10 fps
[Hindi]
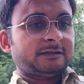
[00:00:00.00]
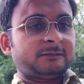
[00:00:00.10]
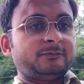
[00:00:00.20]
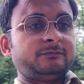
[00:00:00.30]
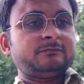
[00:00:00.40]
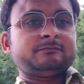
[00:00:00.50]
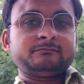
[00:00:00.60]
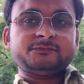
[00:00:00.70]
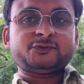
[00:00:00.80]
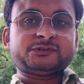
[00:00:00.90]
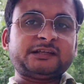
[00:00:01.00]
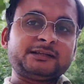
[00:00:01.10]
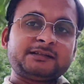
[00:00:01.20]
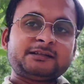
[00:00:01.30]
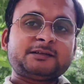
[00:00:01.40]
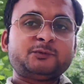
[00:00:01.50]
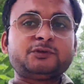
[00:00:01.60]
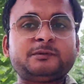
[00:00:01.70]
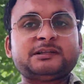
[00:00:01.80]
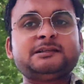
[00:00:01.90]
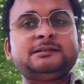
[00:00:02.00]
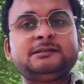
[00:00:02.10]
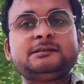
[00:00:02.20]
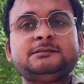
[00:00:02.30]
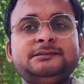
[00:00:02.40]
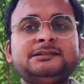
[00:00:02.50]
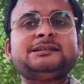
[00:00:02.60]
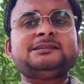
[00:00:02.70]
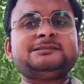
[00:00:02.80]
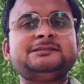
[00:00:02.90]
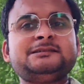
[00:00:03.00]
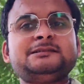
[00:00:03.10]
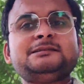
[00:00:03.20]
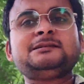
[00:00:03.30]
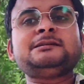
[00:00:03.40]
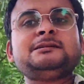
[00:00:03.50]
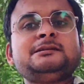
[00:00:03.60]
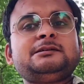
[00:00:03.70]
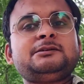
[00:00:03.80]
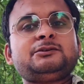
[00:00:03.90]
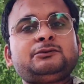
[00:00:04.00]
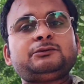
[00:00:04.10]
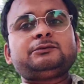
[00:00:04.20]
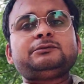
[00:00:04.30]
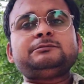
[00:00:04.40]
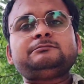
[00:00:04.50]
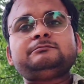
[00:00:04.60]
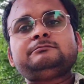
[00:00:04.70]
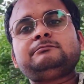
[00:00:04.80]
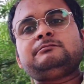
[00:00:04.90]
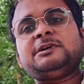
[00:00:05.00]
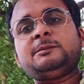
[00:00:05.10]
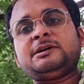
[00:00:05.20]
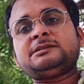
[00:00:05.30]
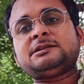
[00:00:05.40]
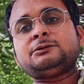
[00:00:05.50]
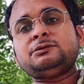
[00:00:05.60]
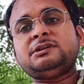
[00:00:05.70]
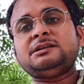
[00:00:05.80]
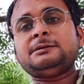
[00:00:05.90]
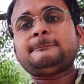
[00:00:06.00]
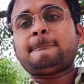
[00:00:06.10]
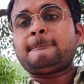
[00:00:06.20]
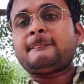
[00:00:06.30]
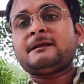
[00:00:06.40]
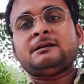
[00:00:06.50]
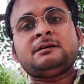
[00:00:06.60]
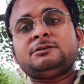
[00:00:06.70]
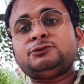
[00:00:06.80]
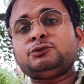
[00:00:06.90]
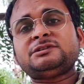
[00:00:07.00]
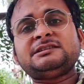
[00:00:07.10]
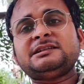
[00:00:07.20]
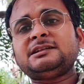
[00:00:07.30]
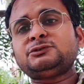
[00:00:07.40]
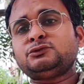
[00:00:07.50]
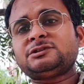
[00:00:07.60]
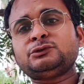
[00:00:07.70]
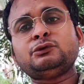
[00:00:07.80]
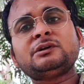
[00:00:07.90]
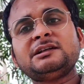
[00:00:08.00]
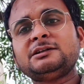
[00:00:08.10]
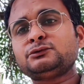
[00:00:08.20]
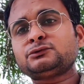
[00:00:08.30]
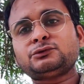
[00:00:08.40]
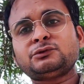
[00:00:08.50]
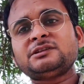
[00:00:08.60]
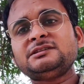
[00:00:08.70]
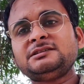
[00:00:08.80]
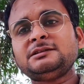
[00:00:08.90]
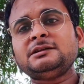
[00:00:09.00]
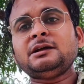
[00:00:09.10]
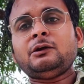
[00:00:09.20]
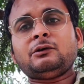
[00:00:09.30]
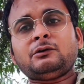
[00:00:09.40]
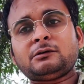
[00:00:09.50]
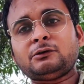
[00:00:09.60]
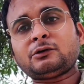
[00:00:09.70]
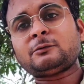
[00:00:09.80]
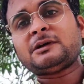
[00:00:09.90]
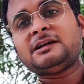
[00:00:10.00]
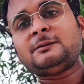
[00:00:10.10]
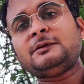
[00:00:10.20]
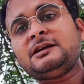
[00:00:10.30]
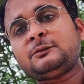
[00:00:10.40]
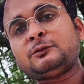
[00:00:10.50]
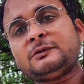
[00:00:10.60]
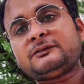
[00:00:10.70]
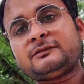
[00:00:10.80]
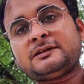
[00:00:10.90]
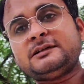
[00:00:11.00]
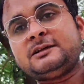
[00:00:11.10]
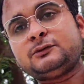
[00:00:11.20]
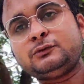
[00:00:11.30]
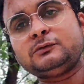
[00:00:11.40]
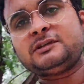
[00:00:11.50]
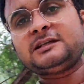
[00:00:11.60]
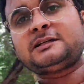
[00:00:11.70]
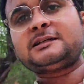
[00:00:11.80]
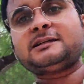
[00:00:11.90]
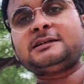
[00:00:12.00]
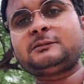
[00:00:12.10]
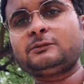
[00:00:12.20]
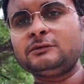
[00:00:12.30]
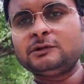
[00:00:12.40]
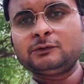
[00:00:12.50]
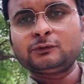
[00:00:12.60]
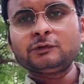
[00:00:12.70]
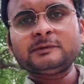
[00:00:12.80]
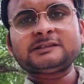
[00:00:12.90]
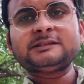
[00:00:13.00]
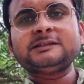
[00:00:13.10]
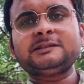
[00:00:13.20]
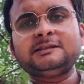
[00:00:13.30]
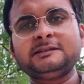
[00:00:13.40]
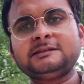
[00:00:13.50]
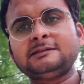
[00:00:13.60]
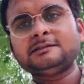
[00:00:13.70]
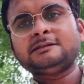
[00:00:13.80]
अब सुसाइड करने का मोड बना लिए हैं ये गलत चीज़ है तो मैं मानता हूँ कि जो चीज़ है जो चीज़ हो गई है उसको छोड़ दीजिए और गौरव भाई ने भी आपको माफ़ कर दिया है तो क्या करना है आपको कोई बात नहीं करनी है